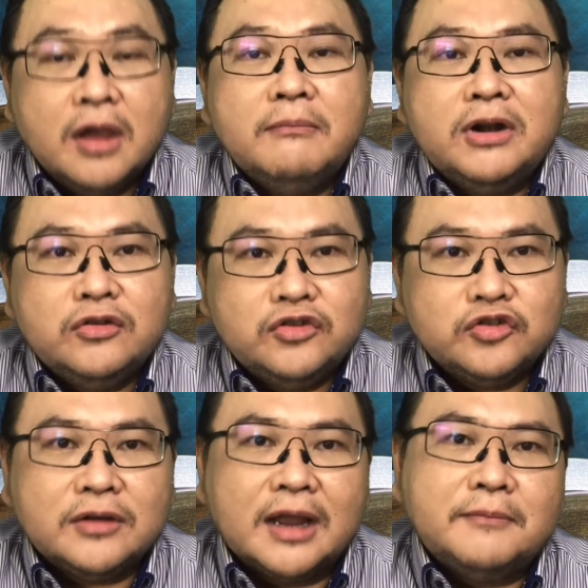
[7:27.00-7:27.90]

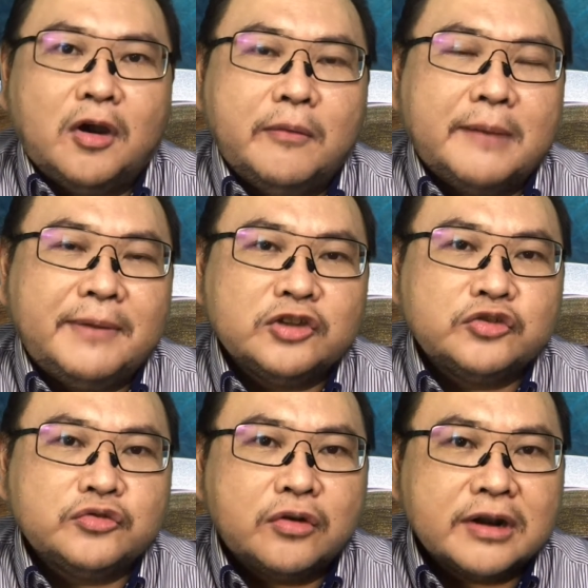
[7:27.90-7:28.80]
menunjukkan bahwa Bapa
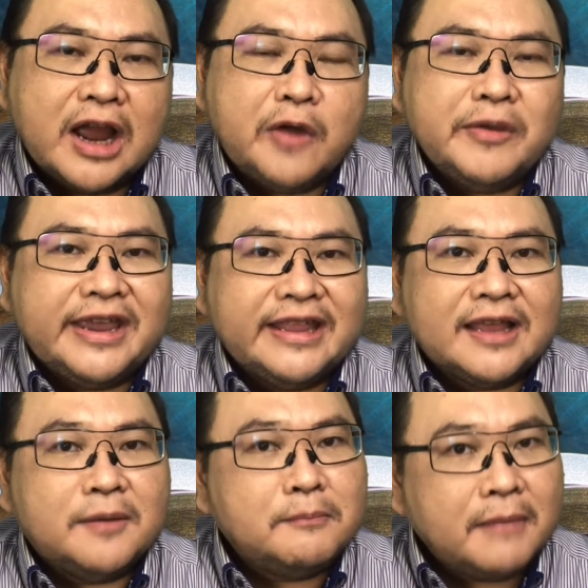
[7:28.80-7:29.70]
Sorgawi
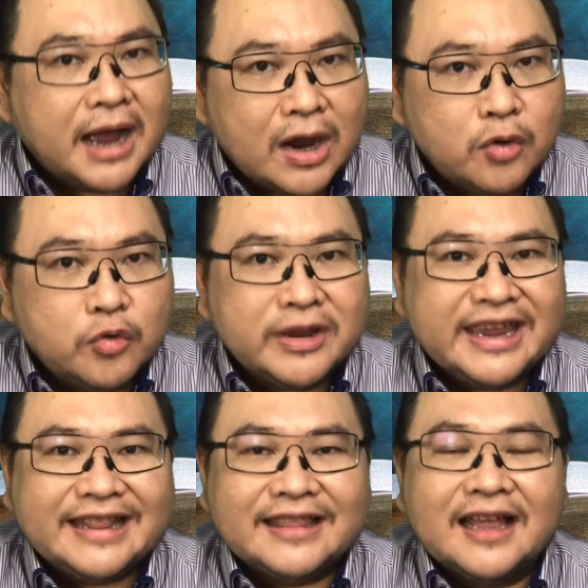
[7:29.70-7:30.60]
kita mau
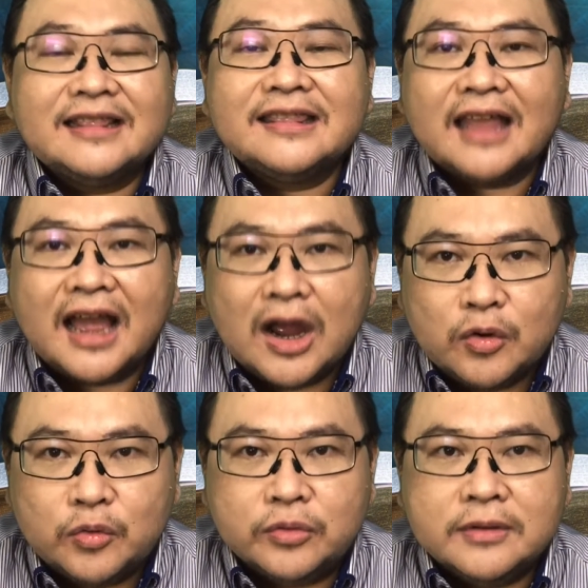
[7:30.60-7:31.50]
kita
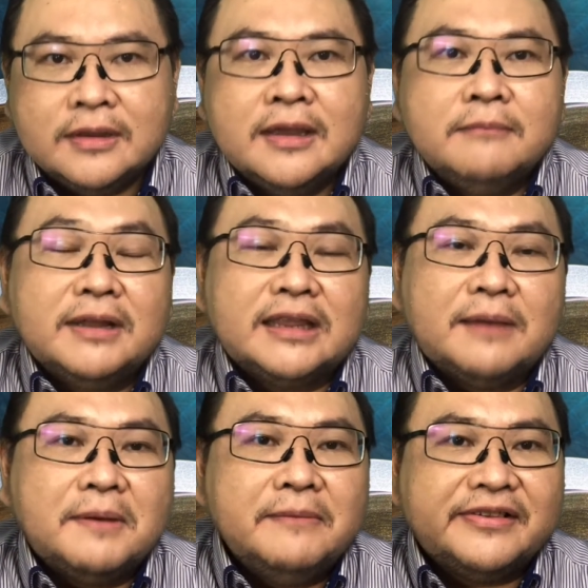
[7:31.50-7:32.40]
tahu
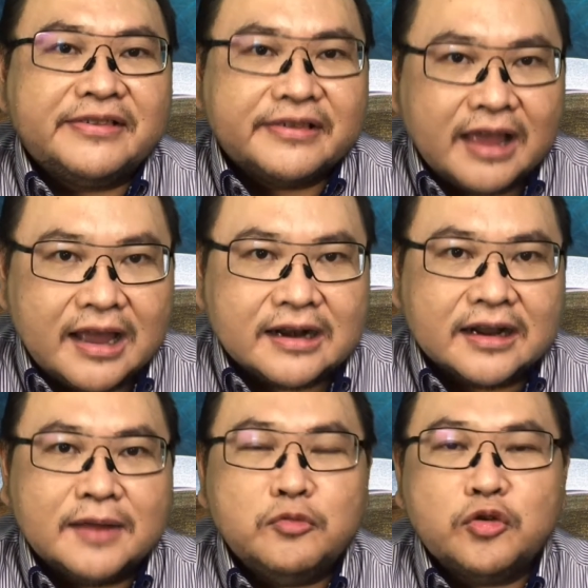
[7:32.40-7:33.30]
betapa besar
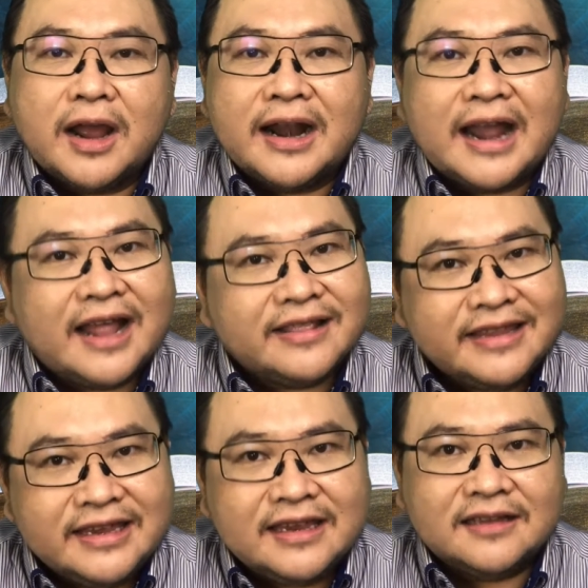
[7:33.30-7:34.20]
kemurahan
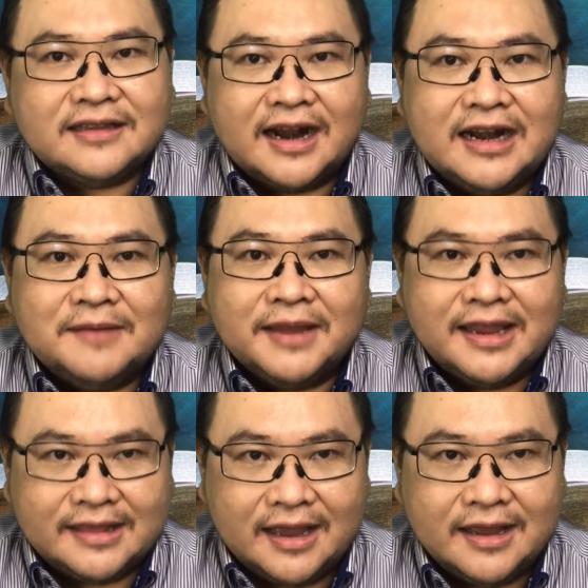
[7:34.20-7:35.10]
hatinya terhadap
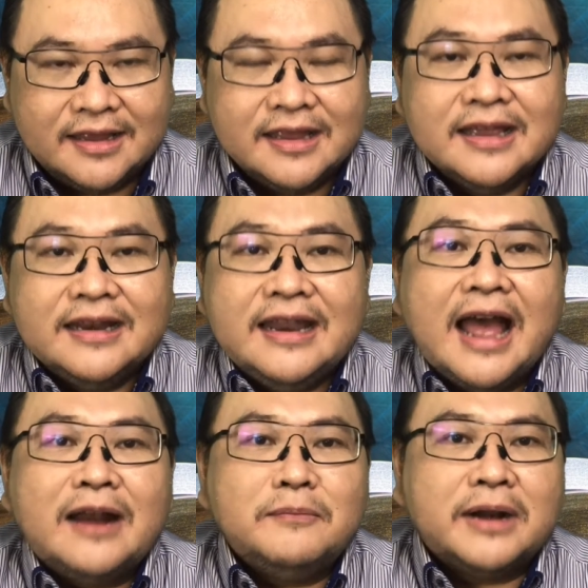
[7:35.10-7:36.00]
kita
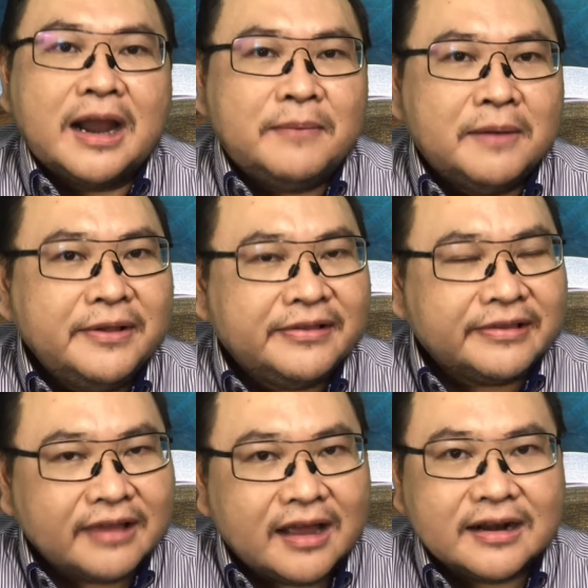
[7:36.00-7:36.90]
dan berapa
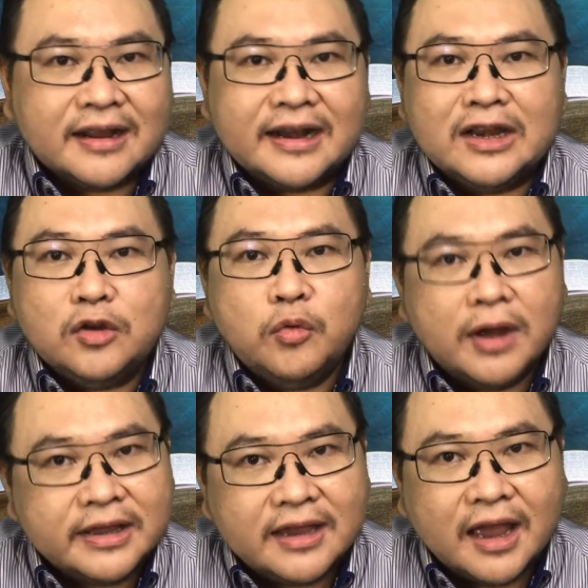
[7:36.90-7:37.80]
besar
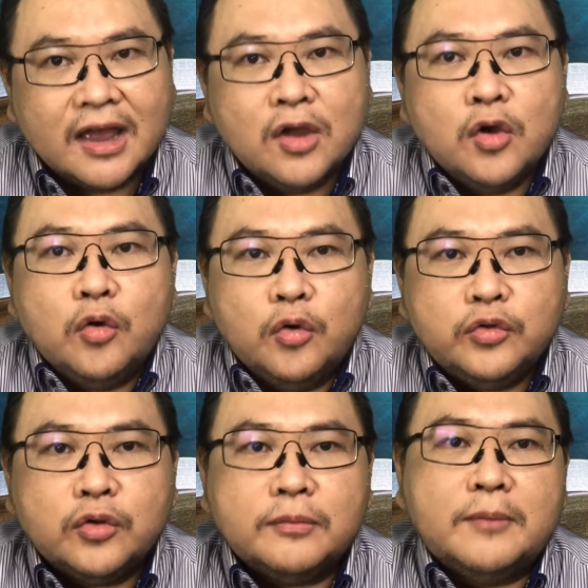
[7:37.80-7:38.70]
kerinduannya
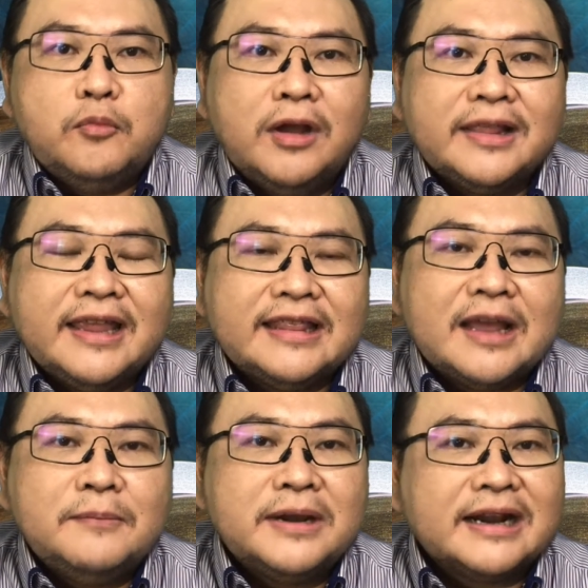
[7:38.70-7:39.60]
untuk membuat kita
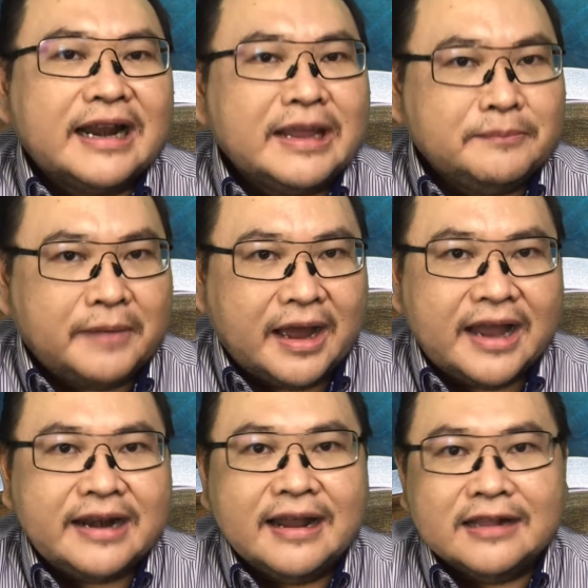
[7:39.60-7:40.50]

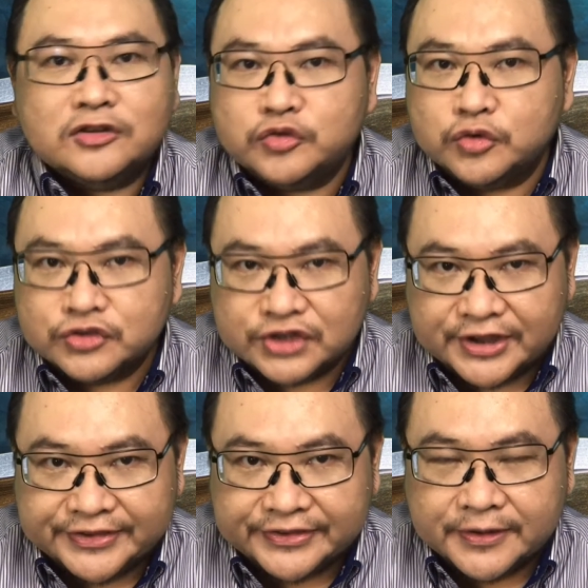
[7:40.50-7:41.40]
berkelimpahan dan
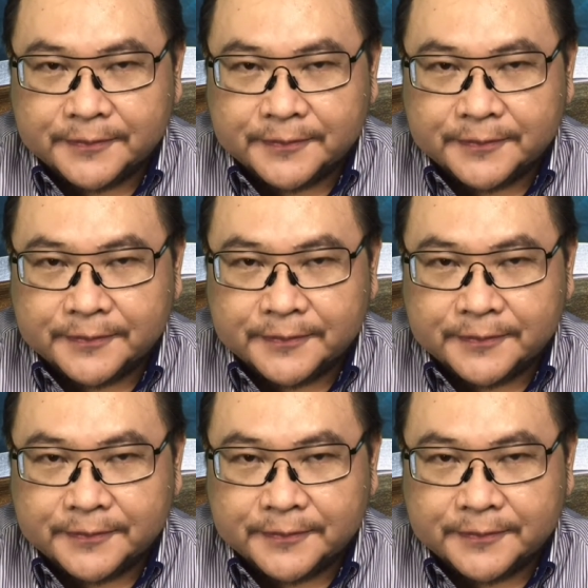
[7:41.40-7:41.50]
sukses.